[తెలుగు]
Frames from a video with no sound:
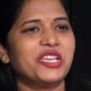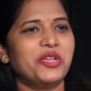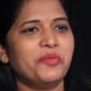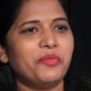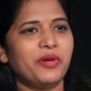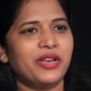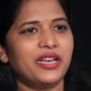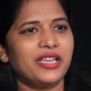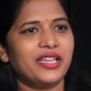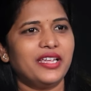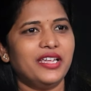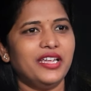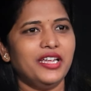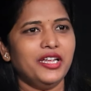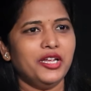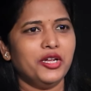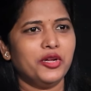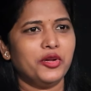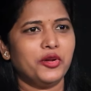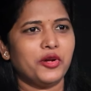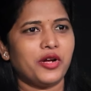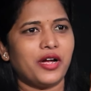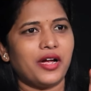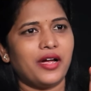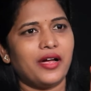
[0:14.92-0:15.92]
సార్ మనకి
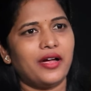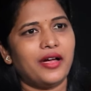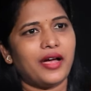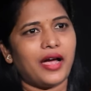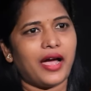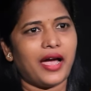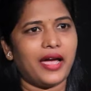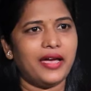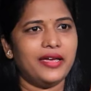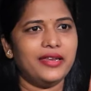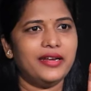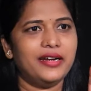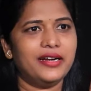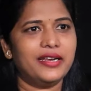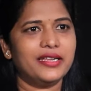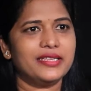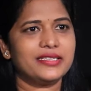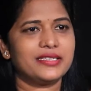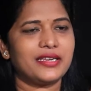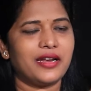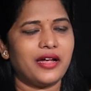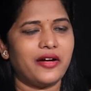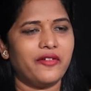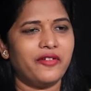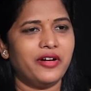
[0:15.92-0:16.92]
హై
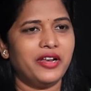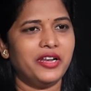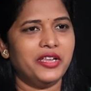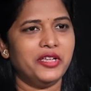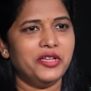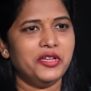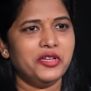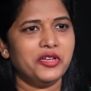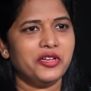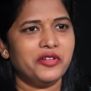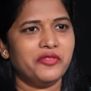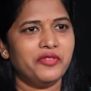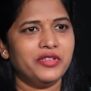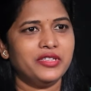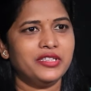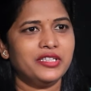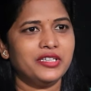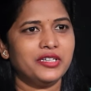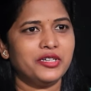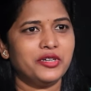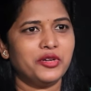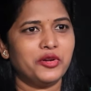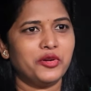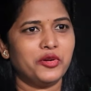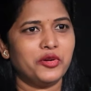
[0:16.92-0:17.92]
రిటర్న్స్ రావాలి విత్
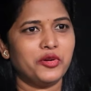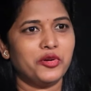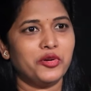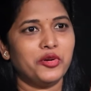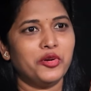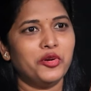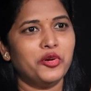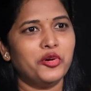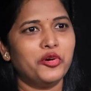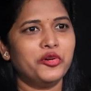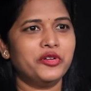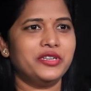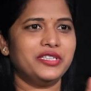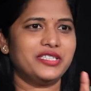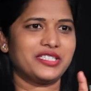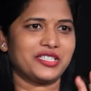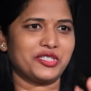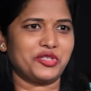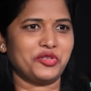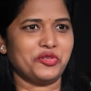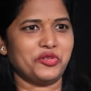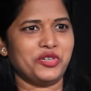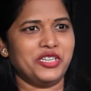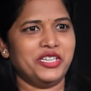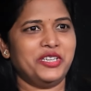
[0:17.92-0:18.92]
లో రిస్క్
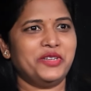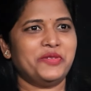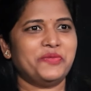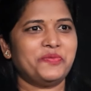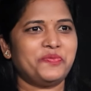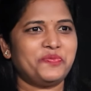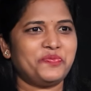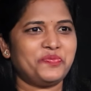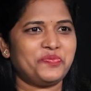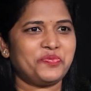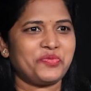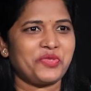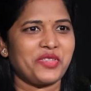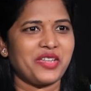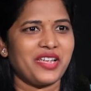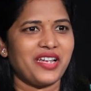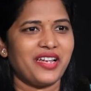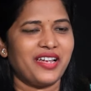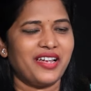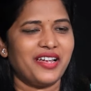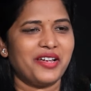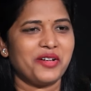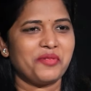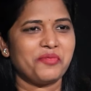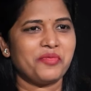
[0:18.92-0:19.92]
తోటి
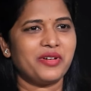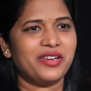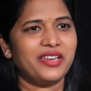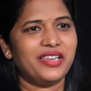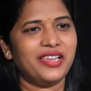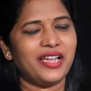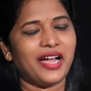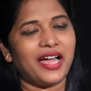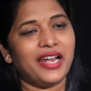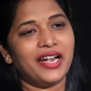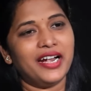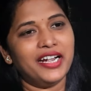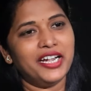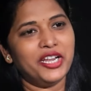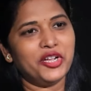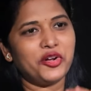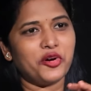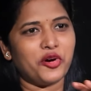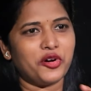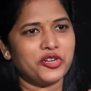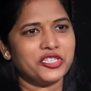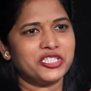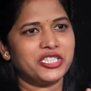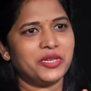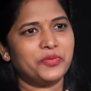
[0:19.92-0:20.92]
మరి అలాంటి
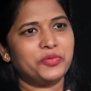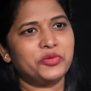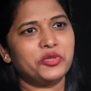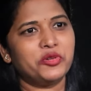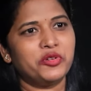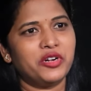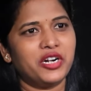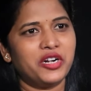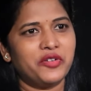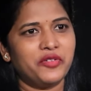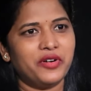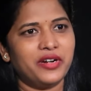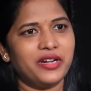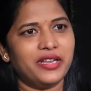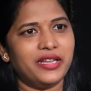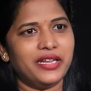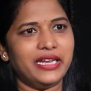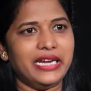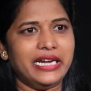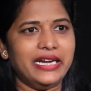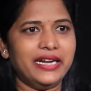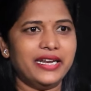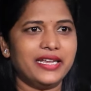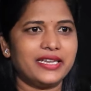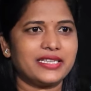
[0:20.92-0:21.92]
కాన్సెప్ట్తో ఉన్నటువంటి
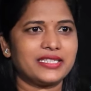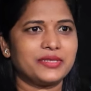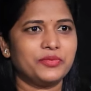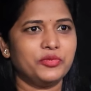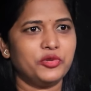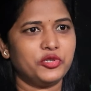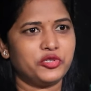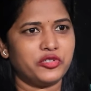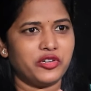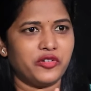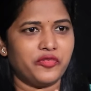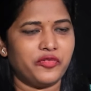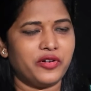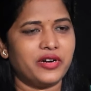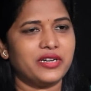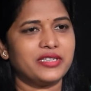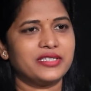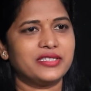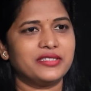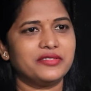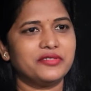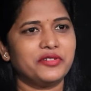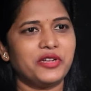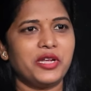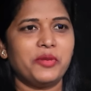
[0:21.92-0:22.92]
ఇండెక్స్ మ్యూచువల్
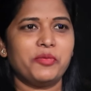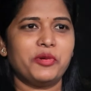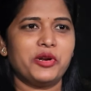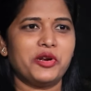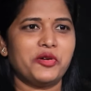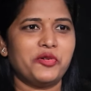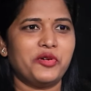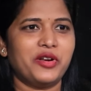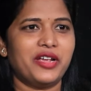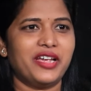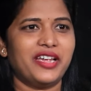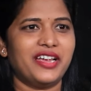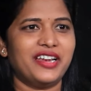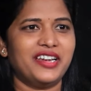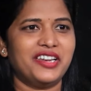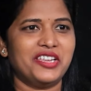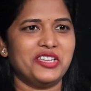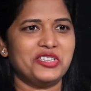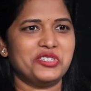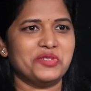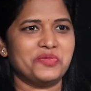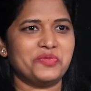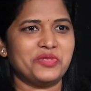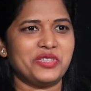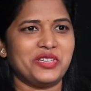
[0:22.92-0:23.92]
ఫండ్స్ ఏమైనా ఉన్నాయంటే
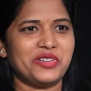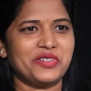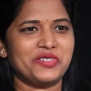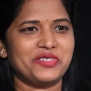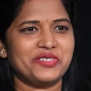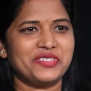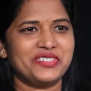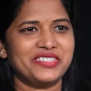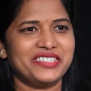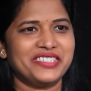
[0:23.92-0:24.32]
ఏం చెప్తారు